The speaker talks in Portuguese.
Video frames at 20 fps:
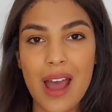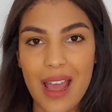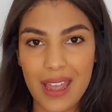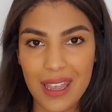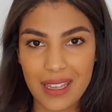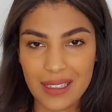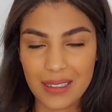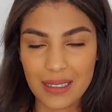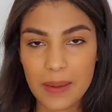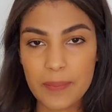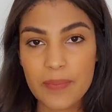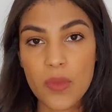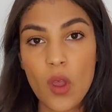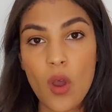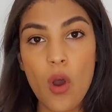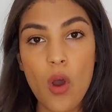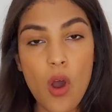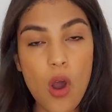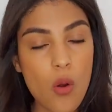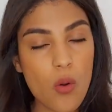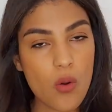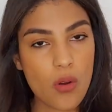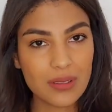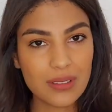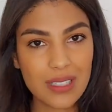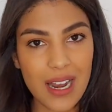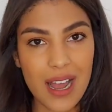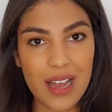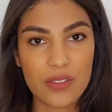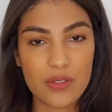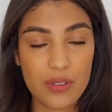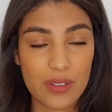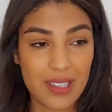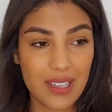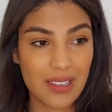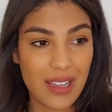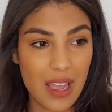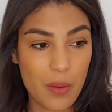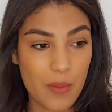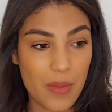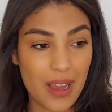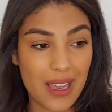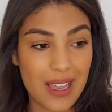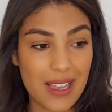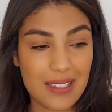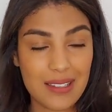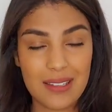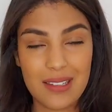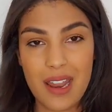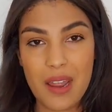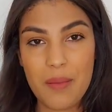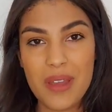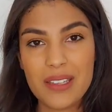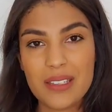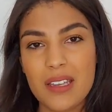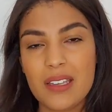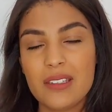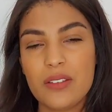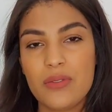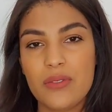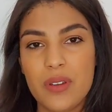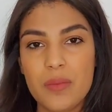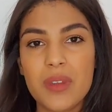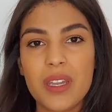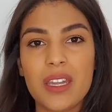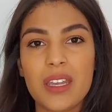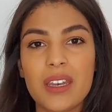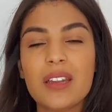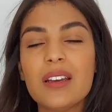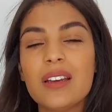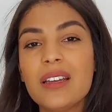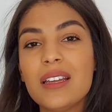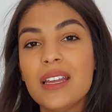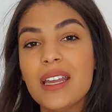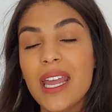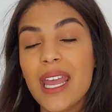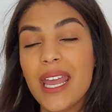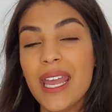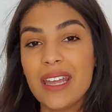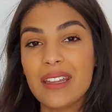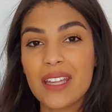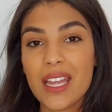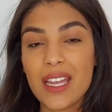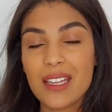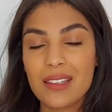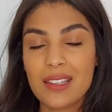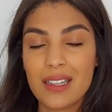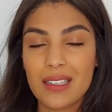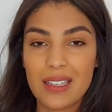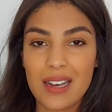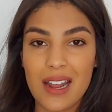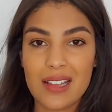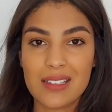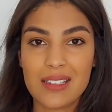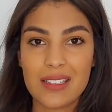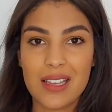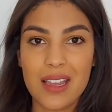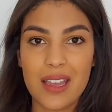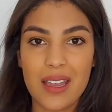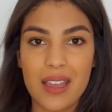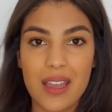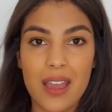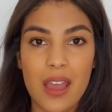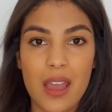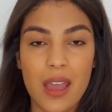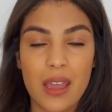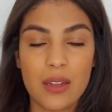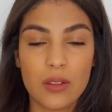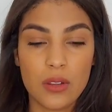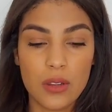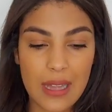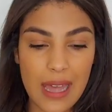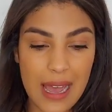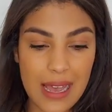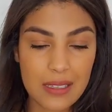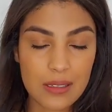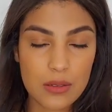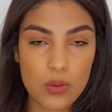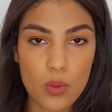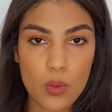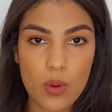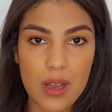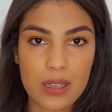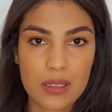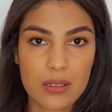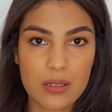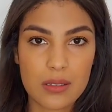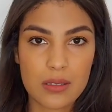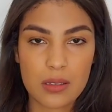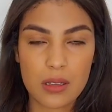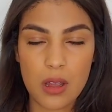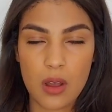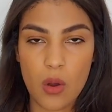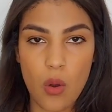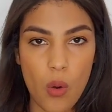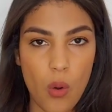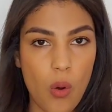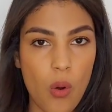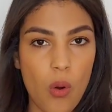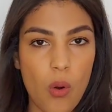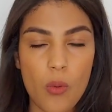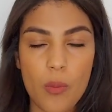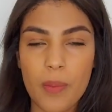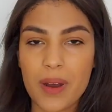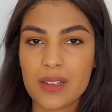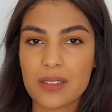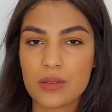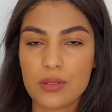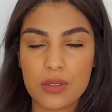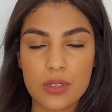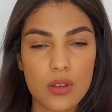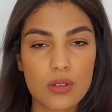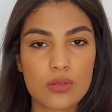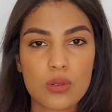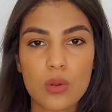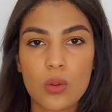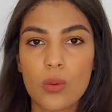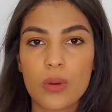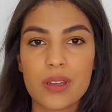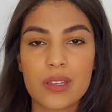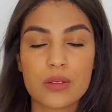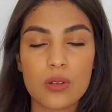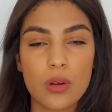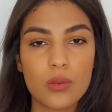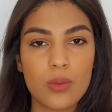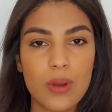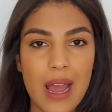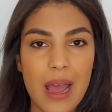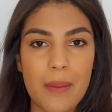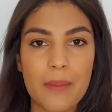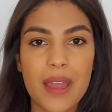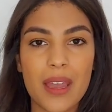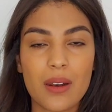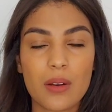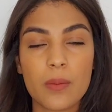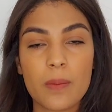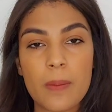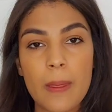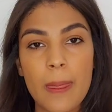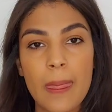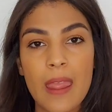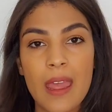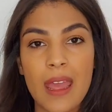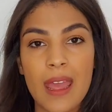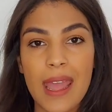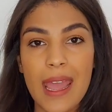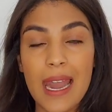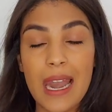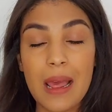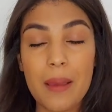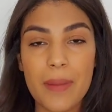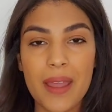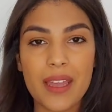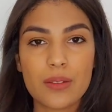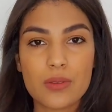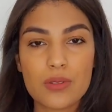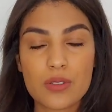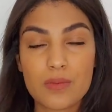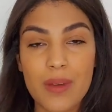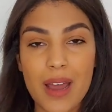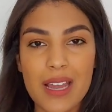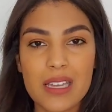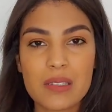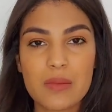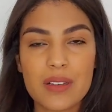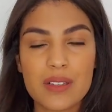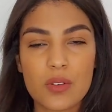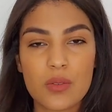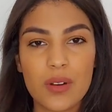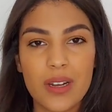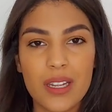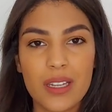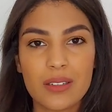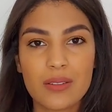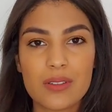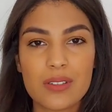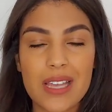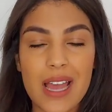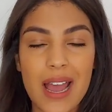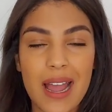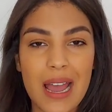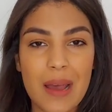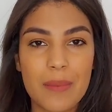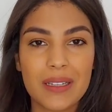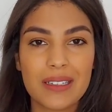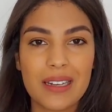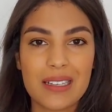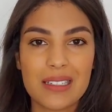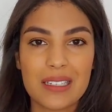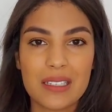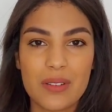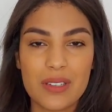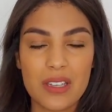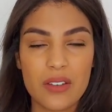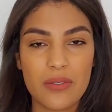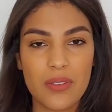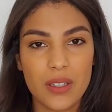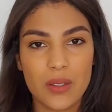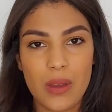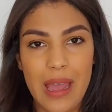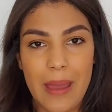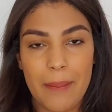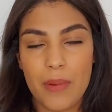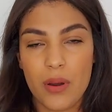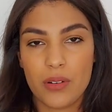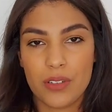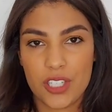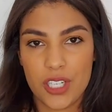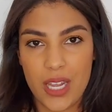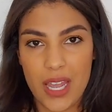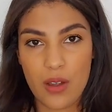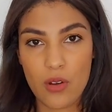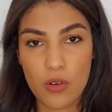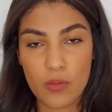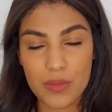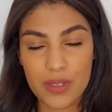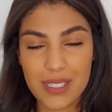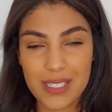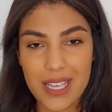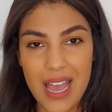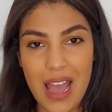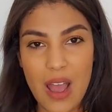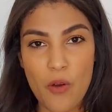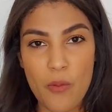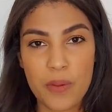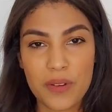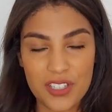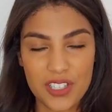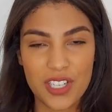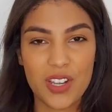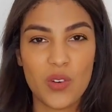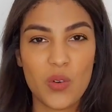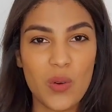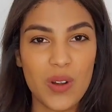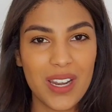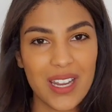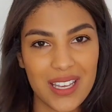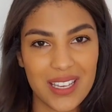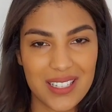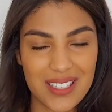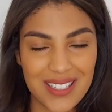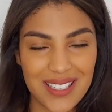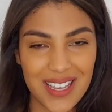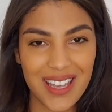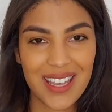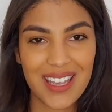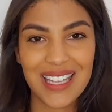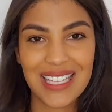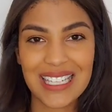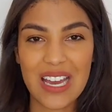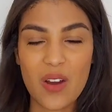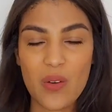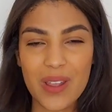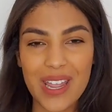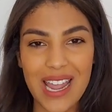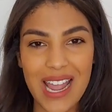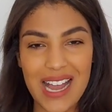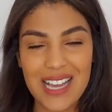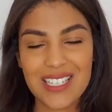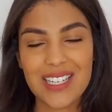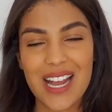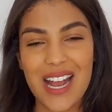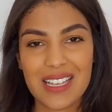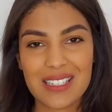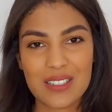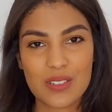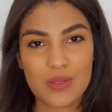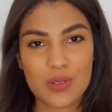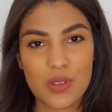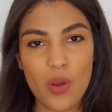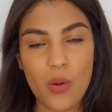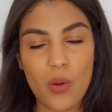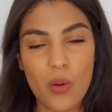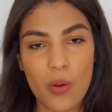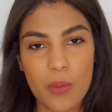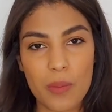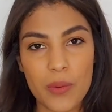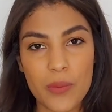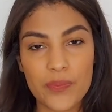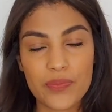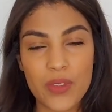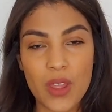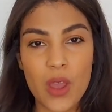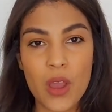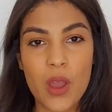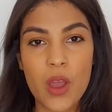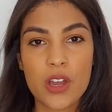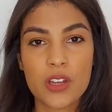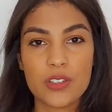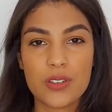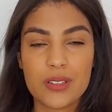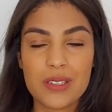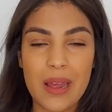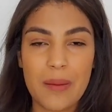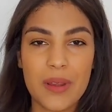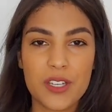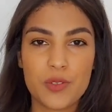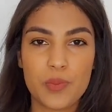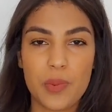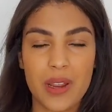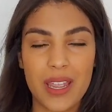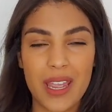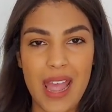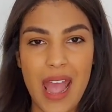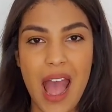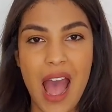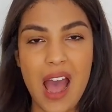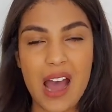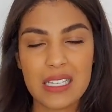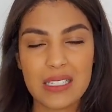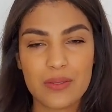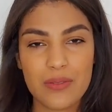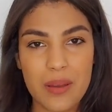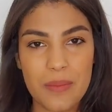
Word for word: ainda, ou o contrário, você tem uma extrema essência feminina e tenta trazer nas suas roupas, nos seus looks ou no cabelo elementos mais masculinos e acaba trazendo esse efeito rebote. É como se a roupa te engolisse e não encaixasse no seu corpo justamente porque as